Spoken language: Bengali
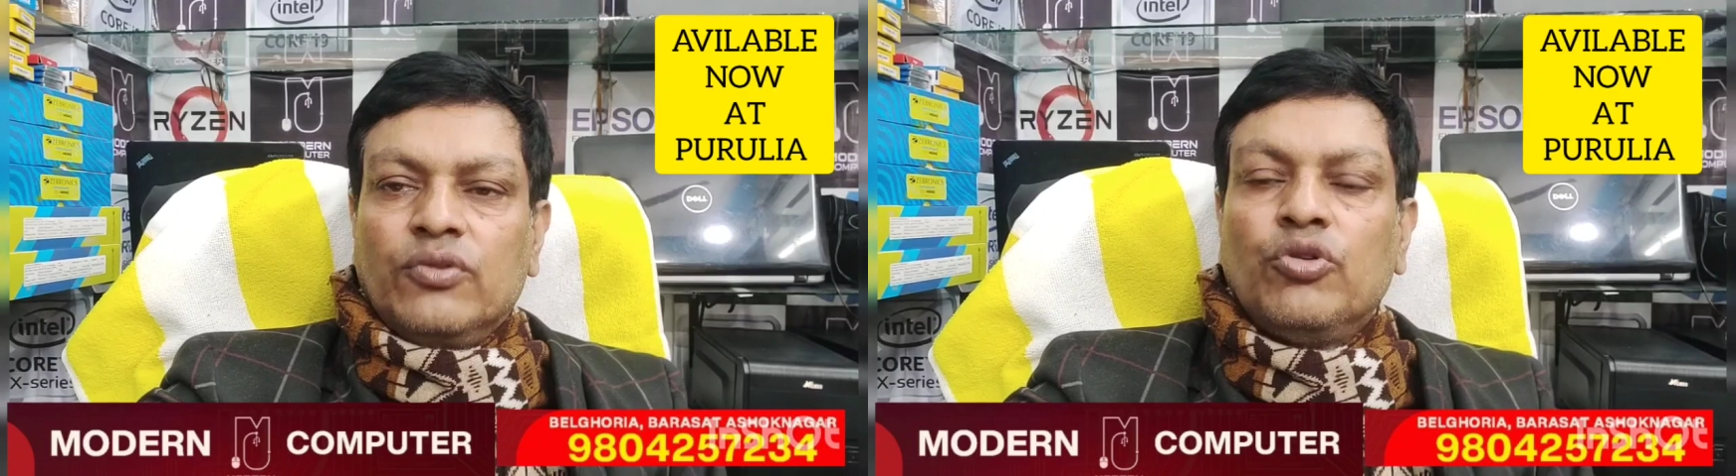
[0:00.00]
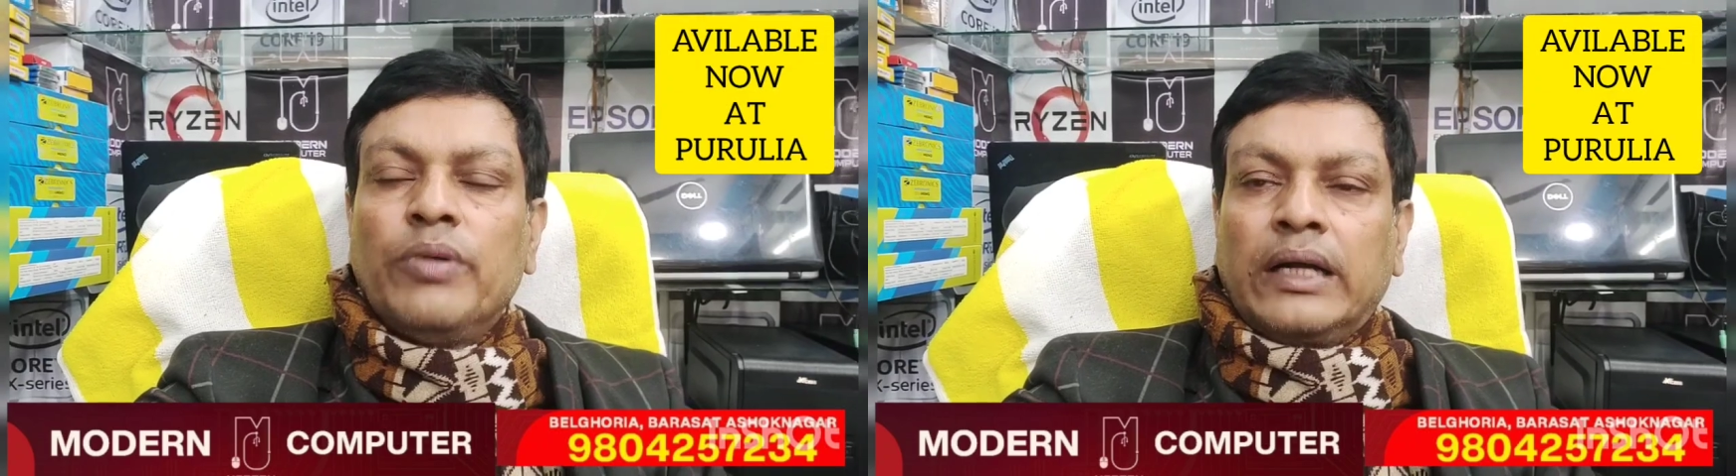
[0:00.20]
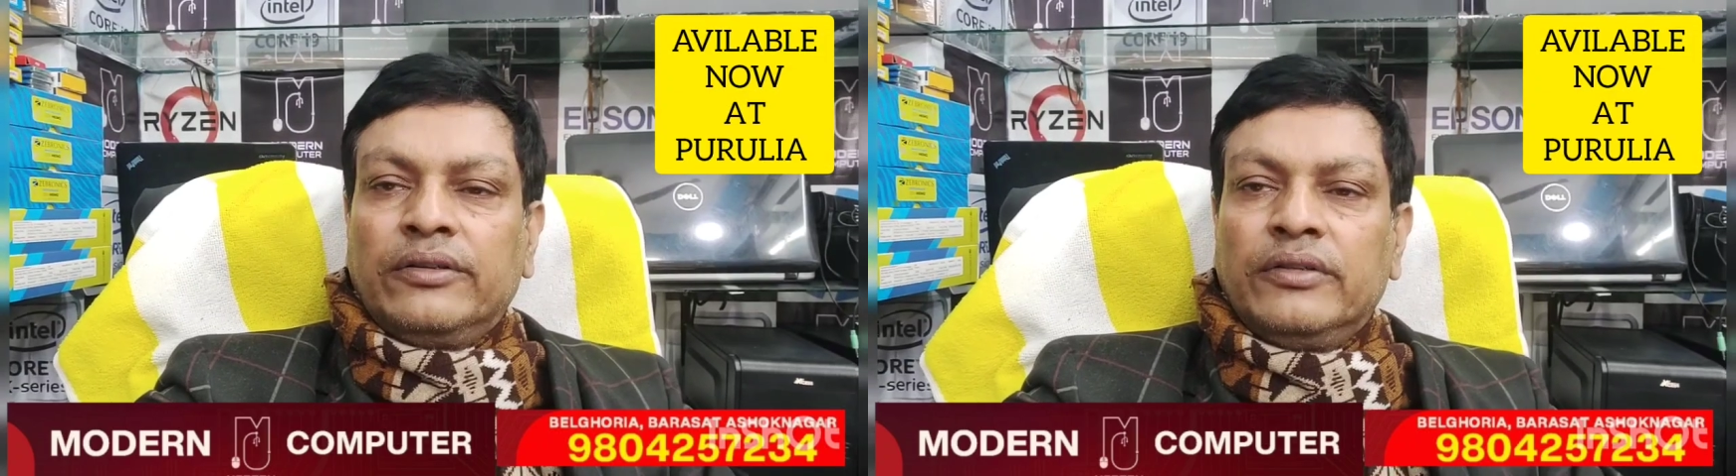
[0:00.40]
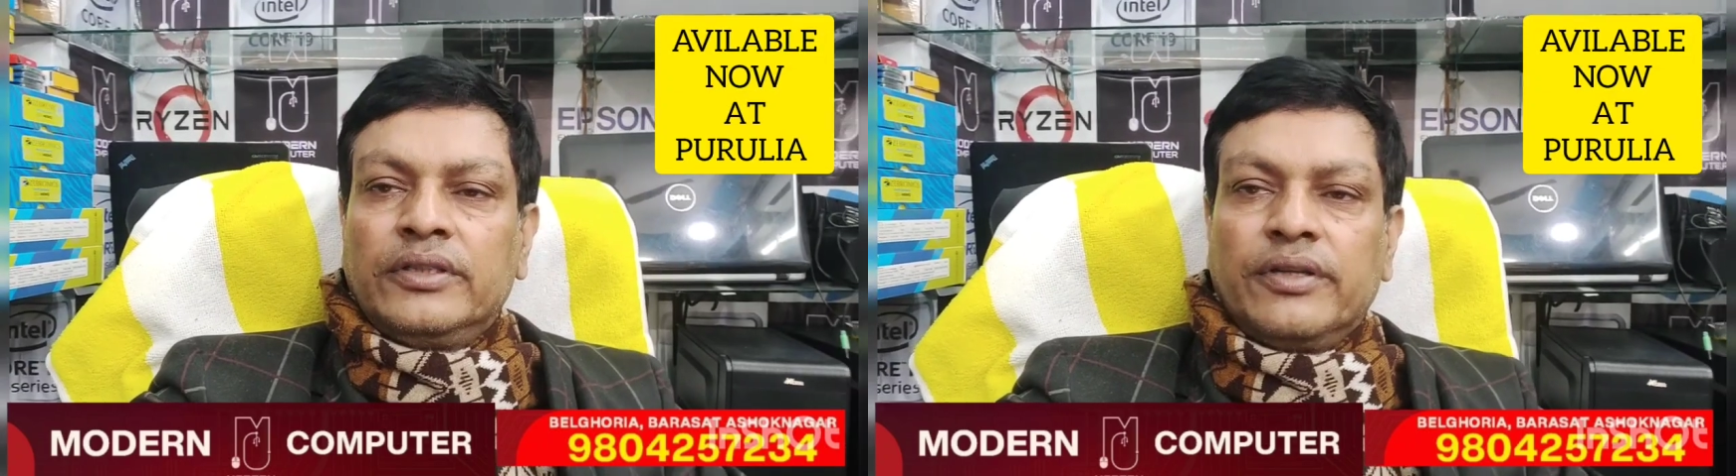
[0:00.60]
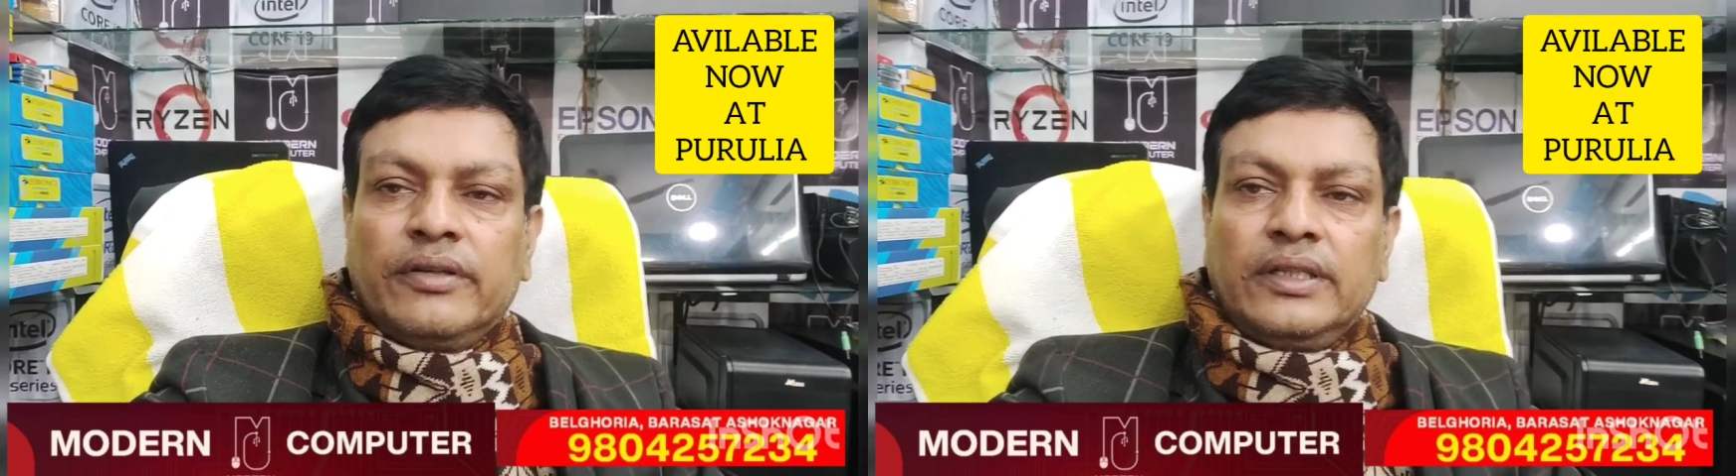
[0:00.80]
খুব
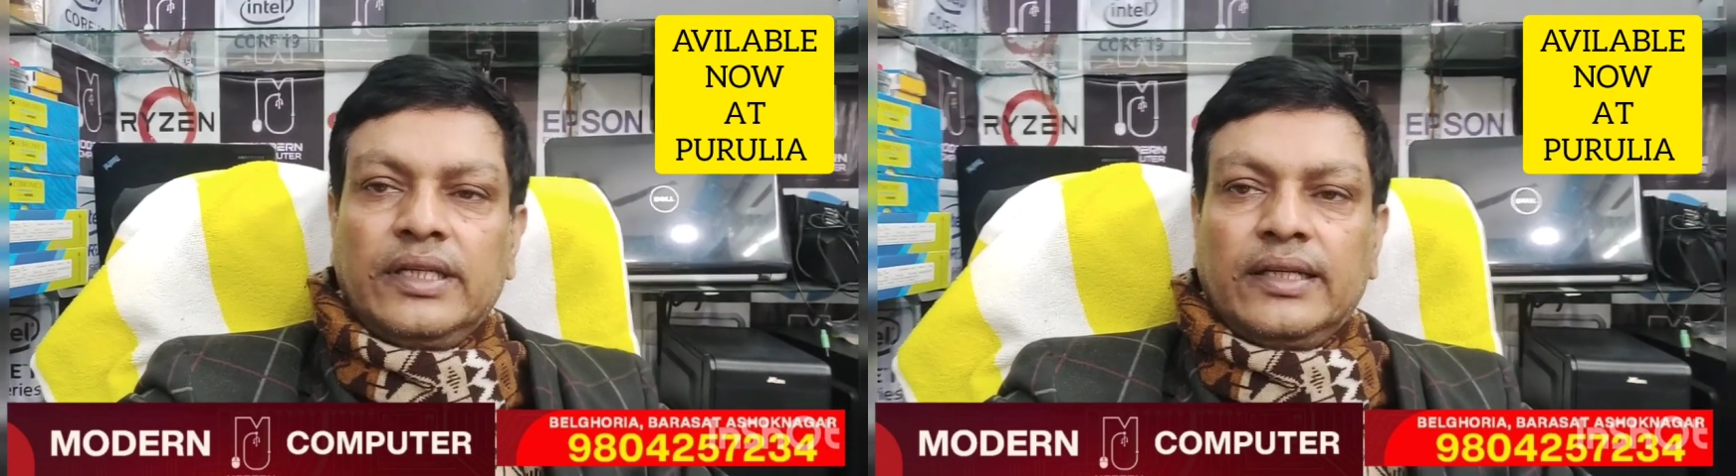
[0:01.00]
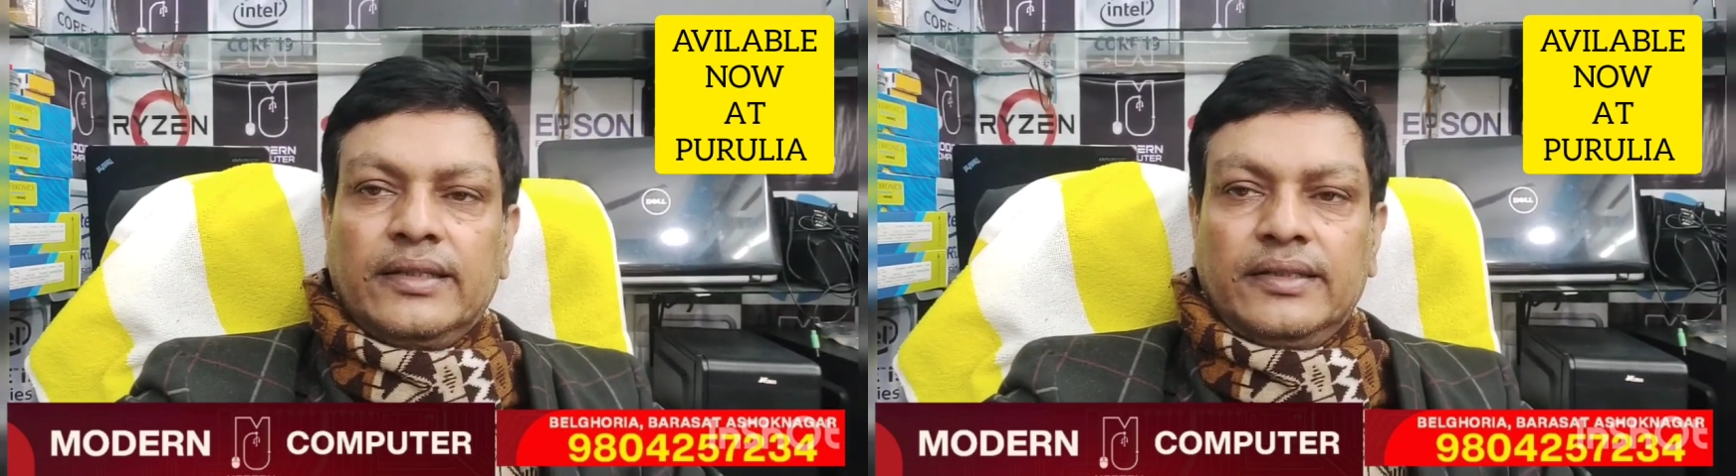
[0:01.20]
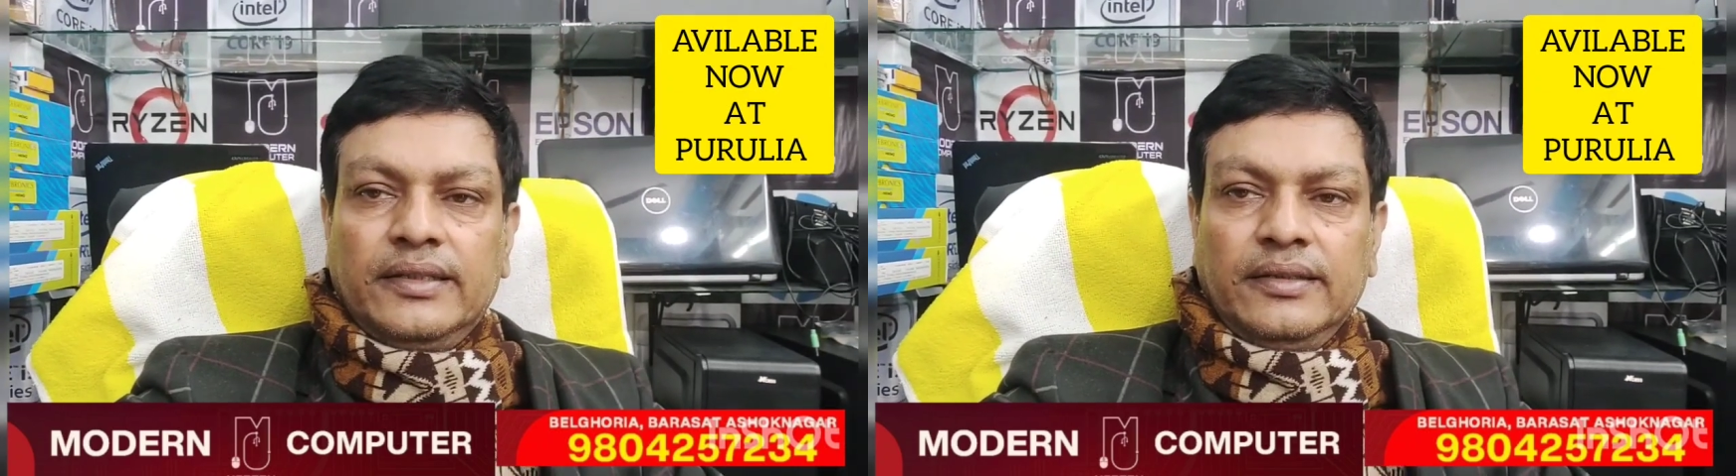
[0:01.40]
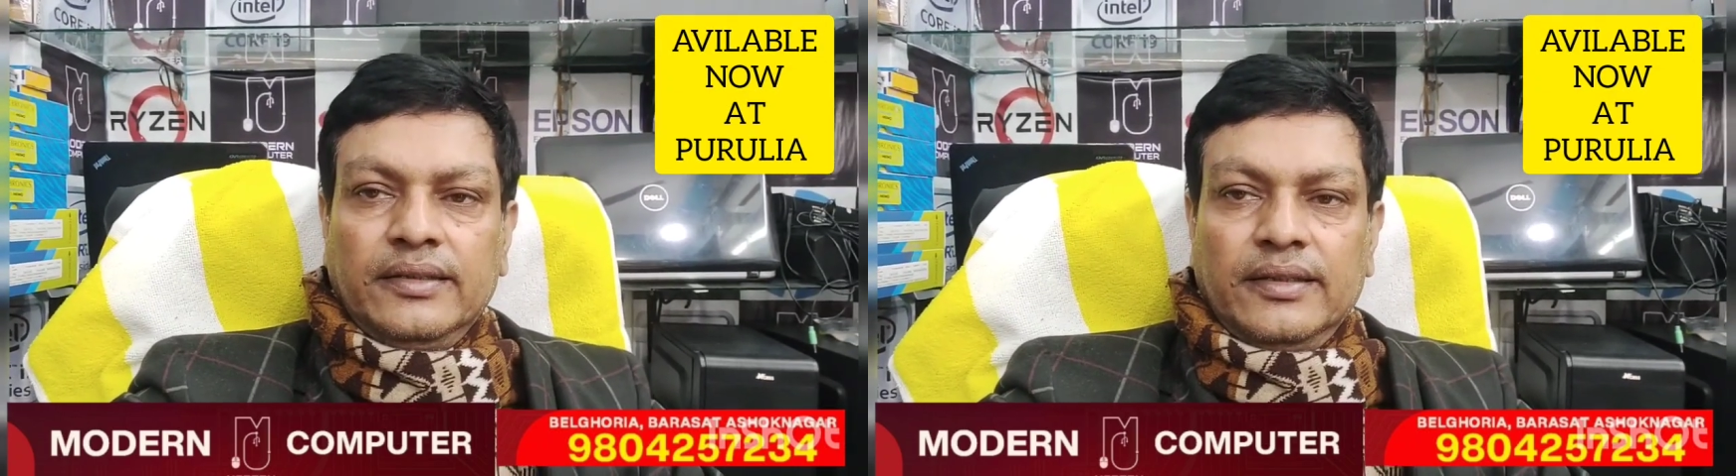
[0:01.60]
আনন্দের সঙ্গে জানাচ্ছি